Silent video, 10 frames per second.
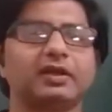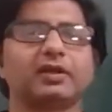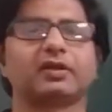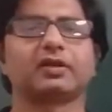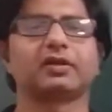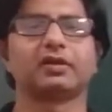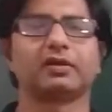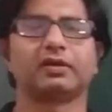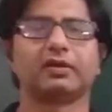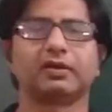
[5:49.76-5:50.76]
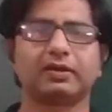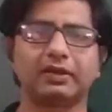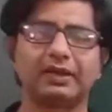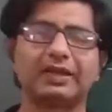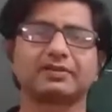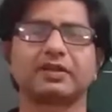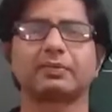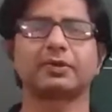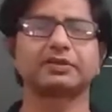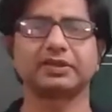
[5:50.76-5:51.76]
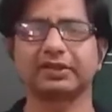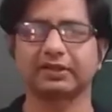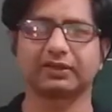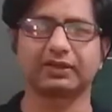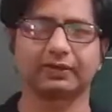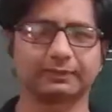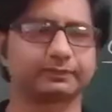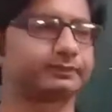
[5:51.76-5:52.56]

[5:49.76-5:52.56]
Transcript: एक रियल एग्जाम्पल से देखते हैं